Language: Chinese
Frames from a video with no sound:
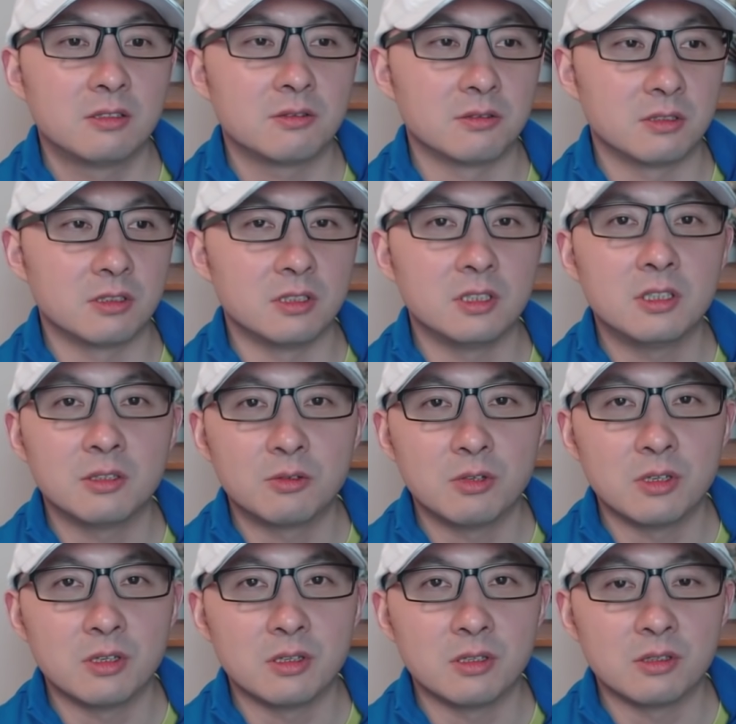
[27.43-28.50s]
就是一
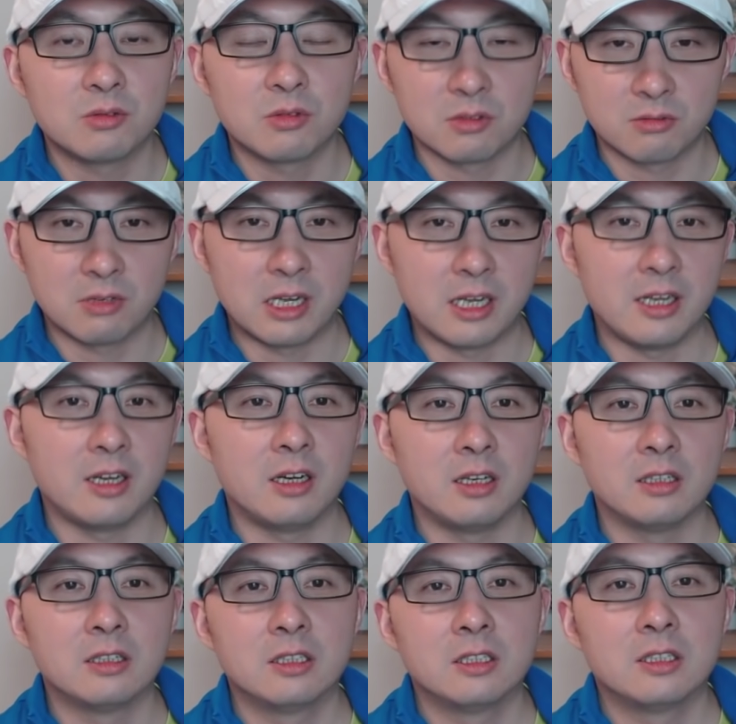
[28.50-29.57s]
定会做出来
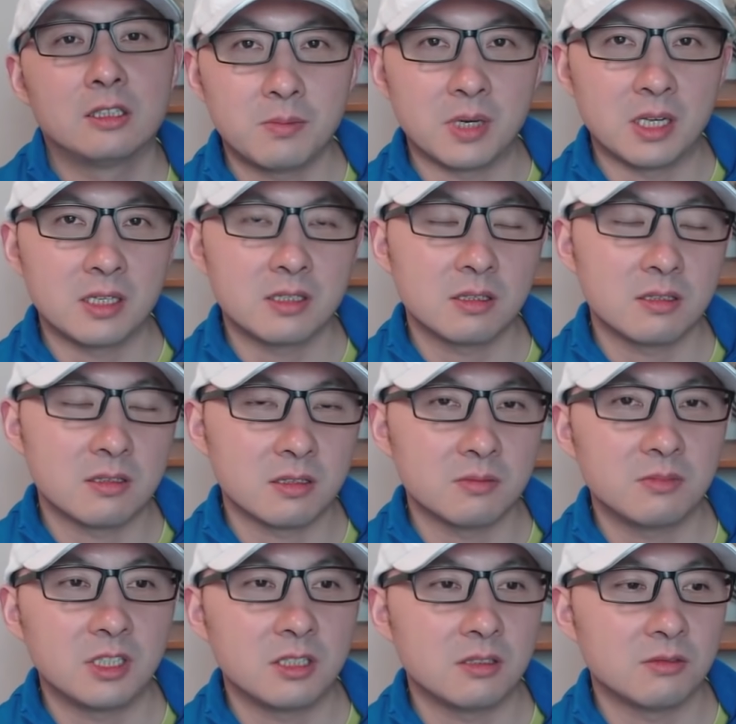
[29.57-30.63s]
啊。本来这个
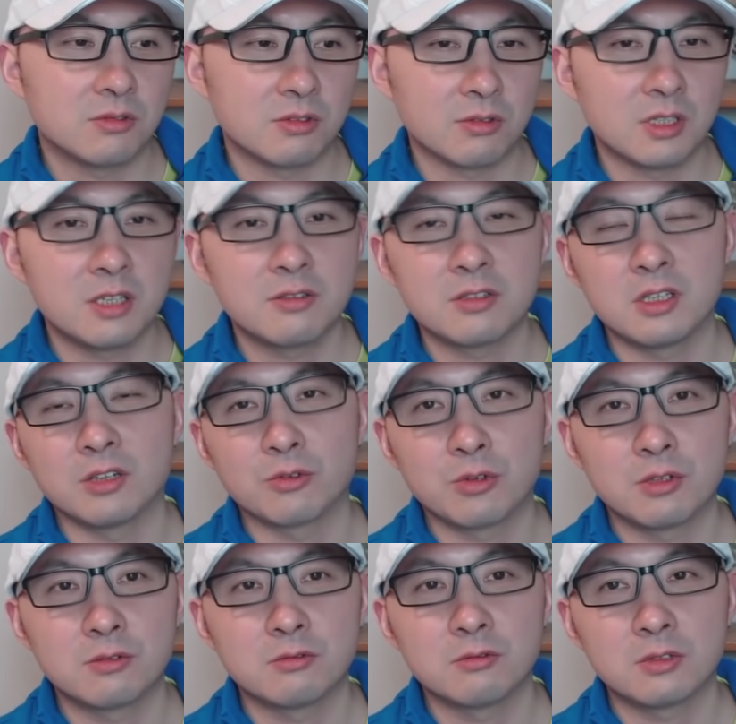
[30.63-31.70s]
节目呢，我昨天就想
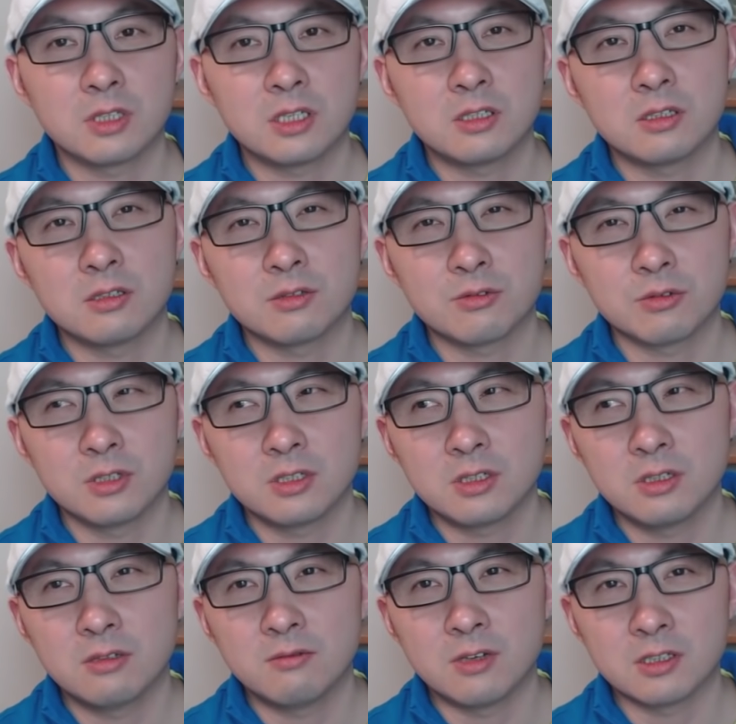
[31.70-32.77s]
推出，但是随
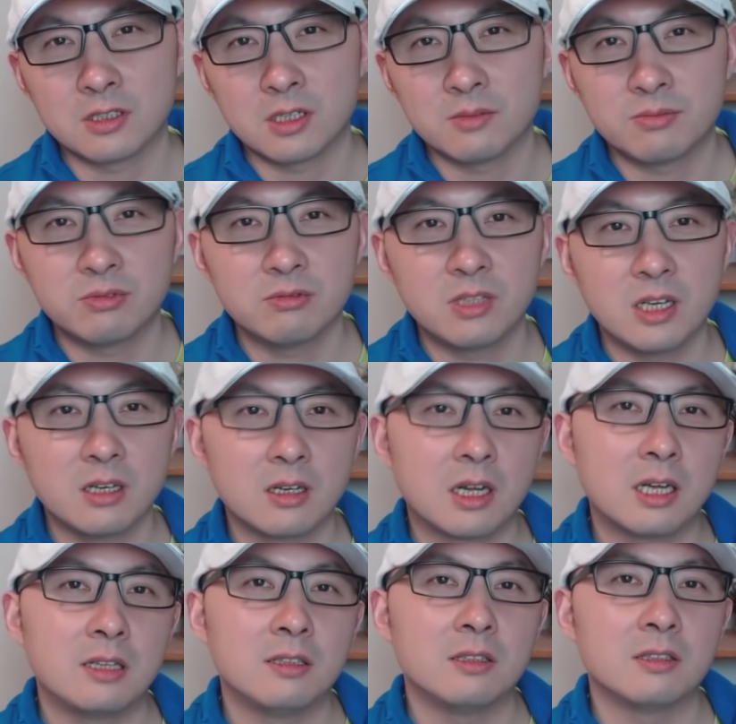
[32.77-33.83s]
着网上铺天
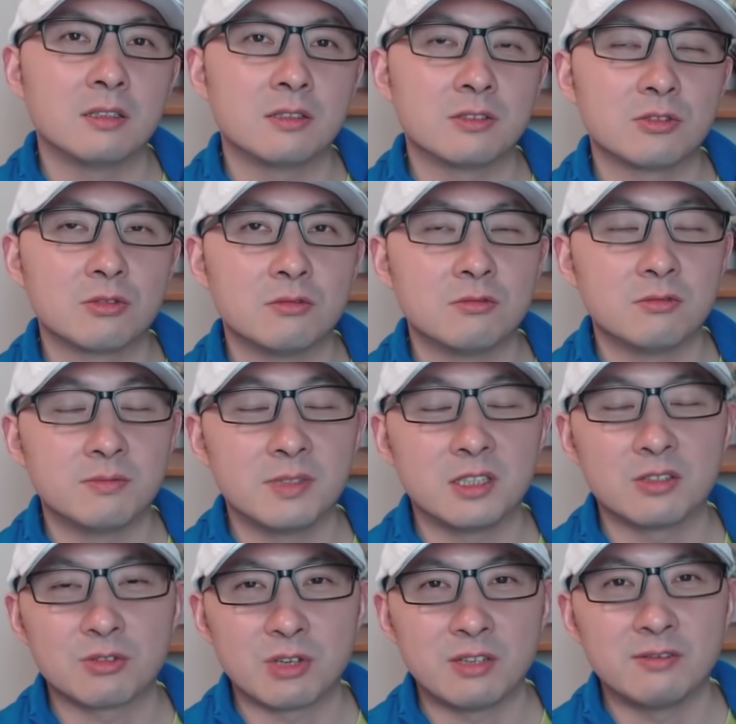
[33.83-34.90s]
盖地的这种舞
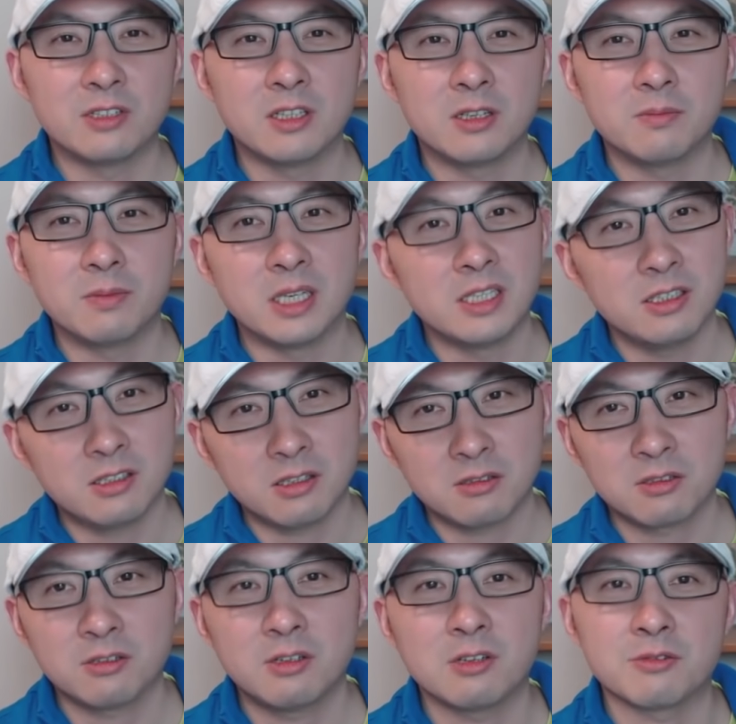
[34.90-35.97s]
弊的传闻呢，每一
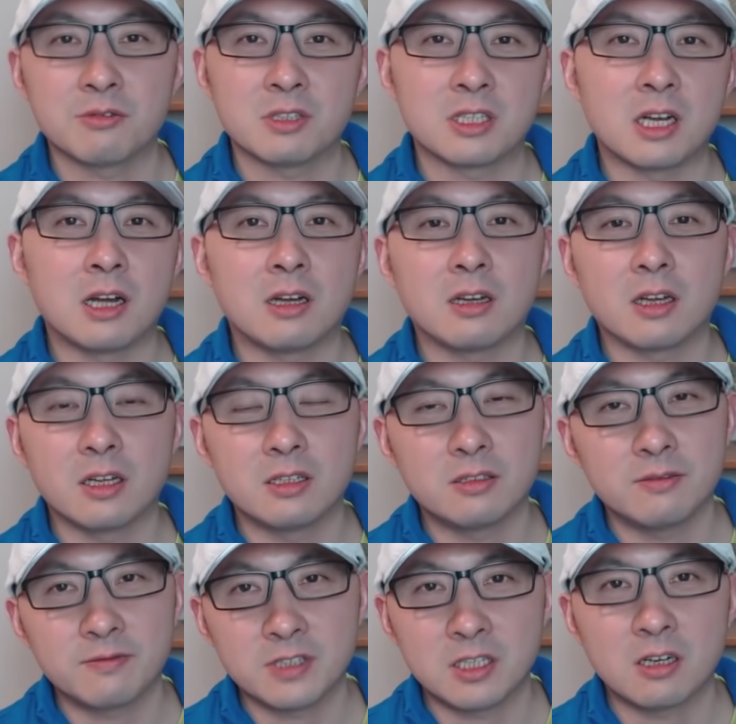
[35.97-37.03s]
条都要去查，还
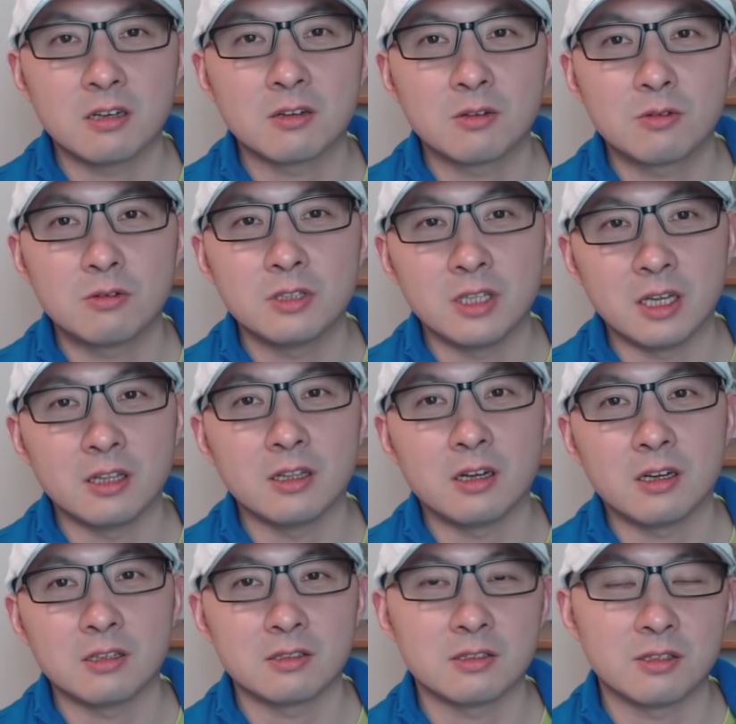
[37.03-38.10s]
是非常困难
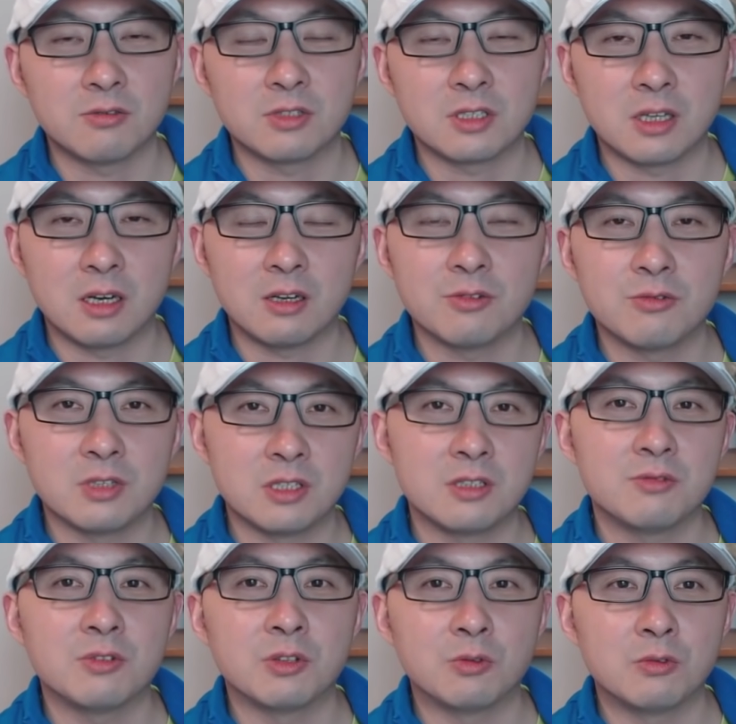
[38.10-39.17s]
的啊。结果材料越
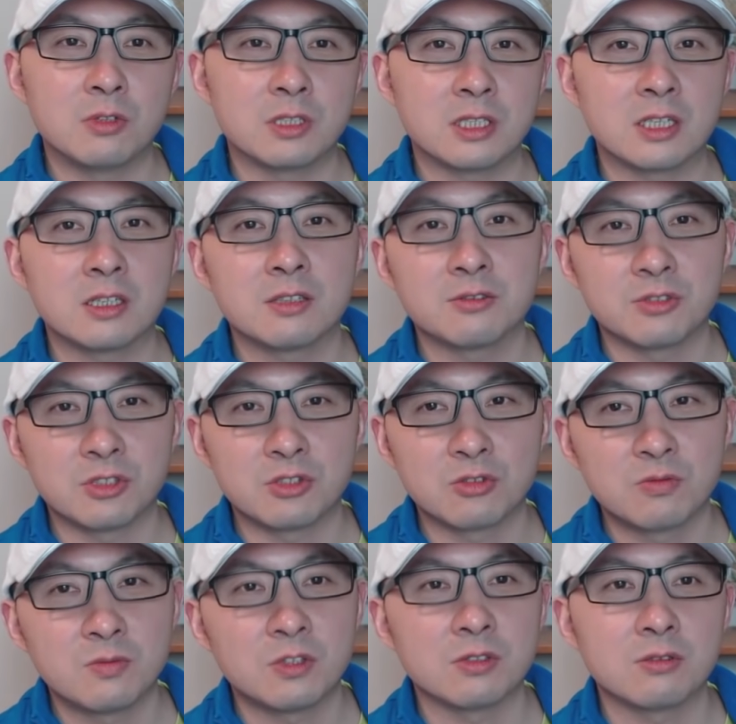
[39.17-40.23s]
积越多，加上又是
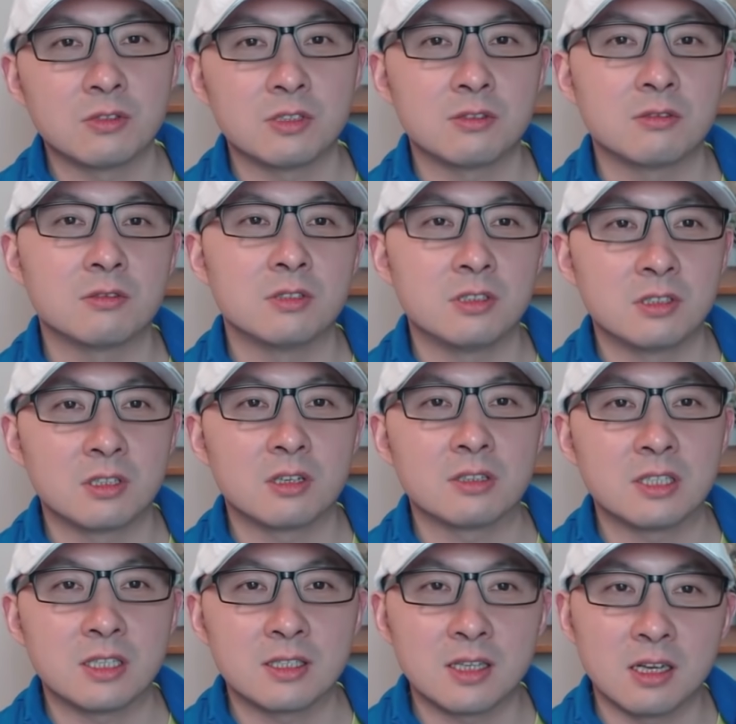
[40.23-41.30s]
周末，所以就一直
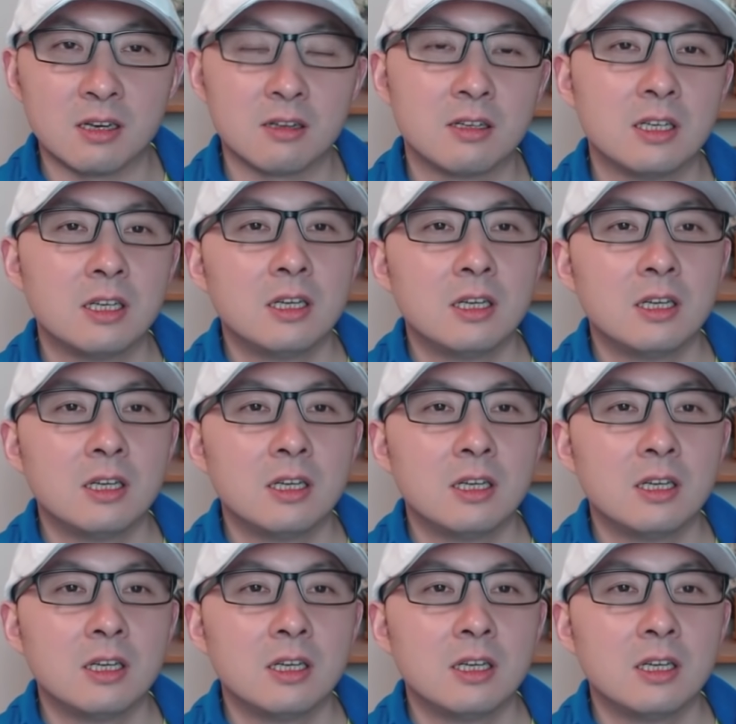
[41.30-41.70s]
到现在了。